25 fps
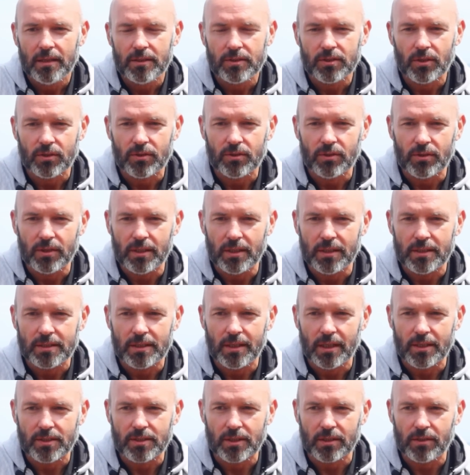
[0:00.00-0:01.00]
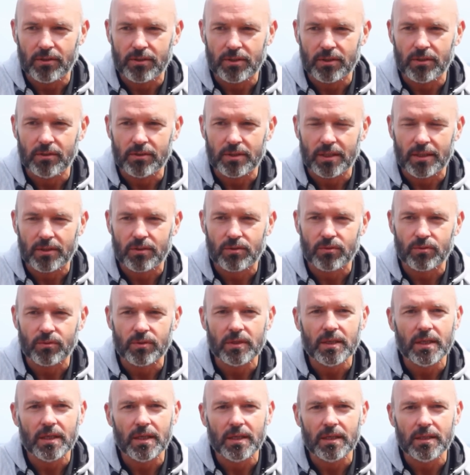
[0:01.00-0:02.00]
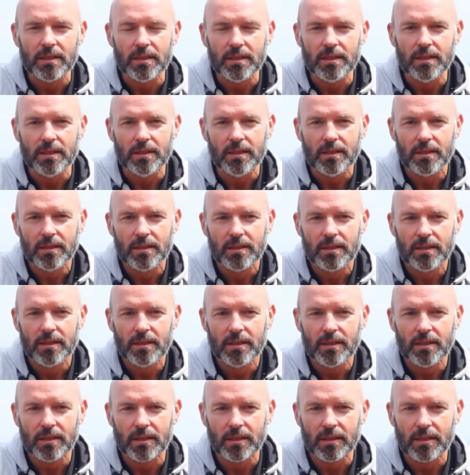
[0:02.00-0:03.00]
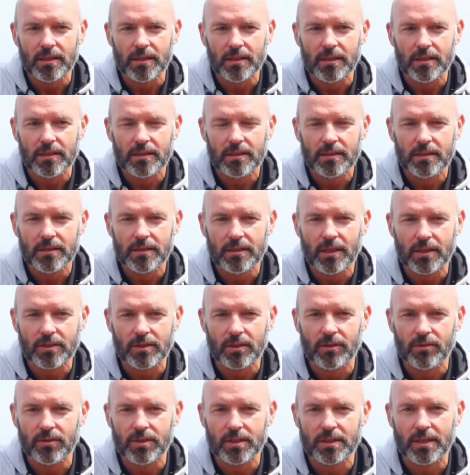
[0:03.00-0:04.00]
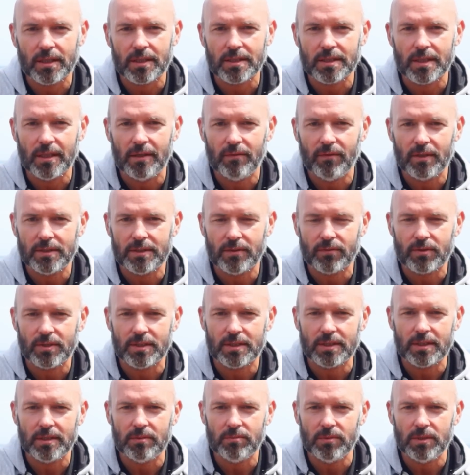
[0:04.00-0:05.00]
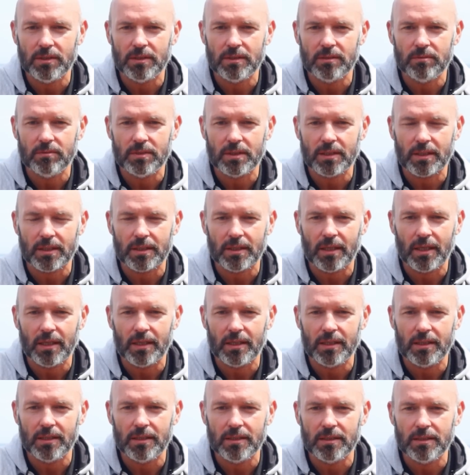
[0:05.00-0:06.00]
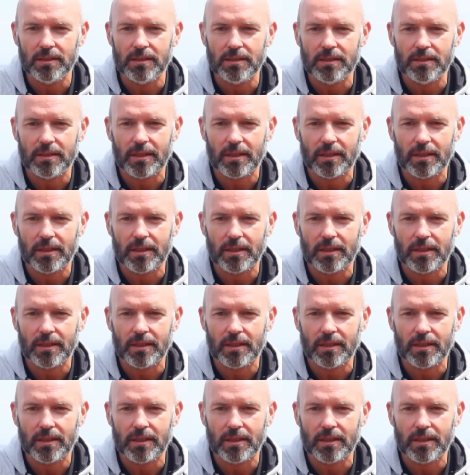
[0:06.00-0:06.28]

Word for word: co to jest, dlaczego się go tak czuje i e, dlaczego on się tak zlewa ze wszystkim innym i tak dalej.